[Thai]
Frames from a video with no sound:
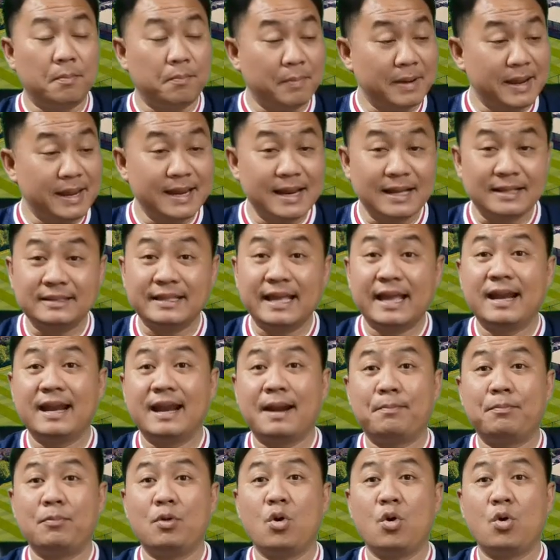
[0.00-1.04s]
มีนักเตะระ
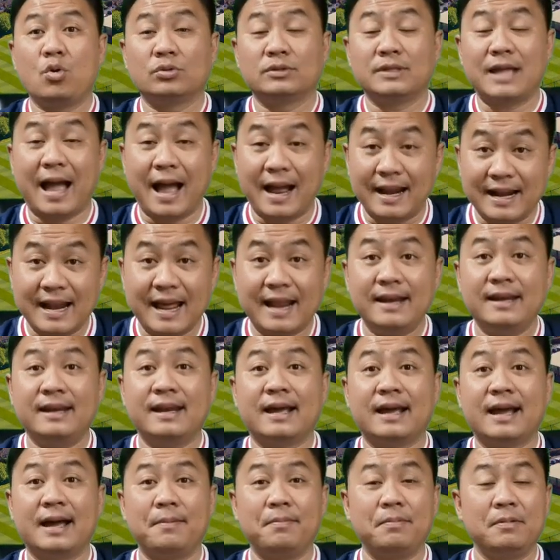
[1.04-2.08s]
ดับโลกทั้งนั้น
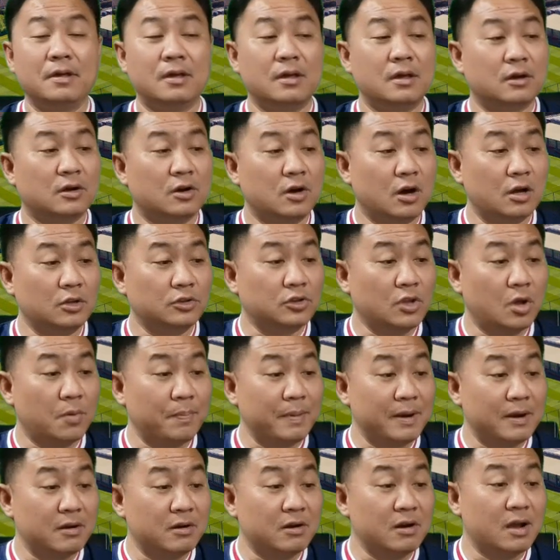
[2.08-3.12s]
นะครับ ก็ต้อง
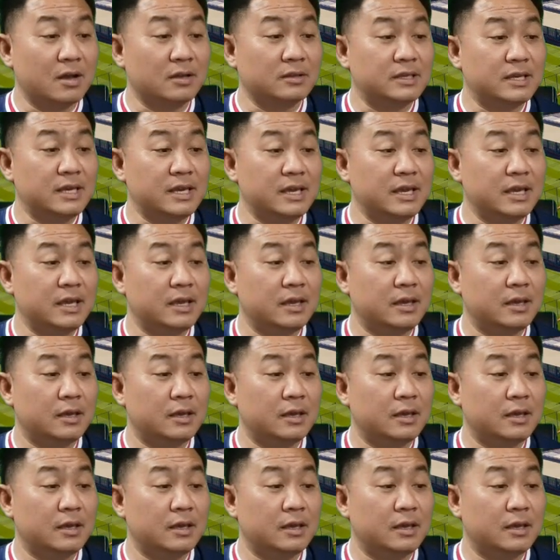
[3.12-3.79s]
เป็นเรื่องที่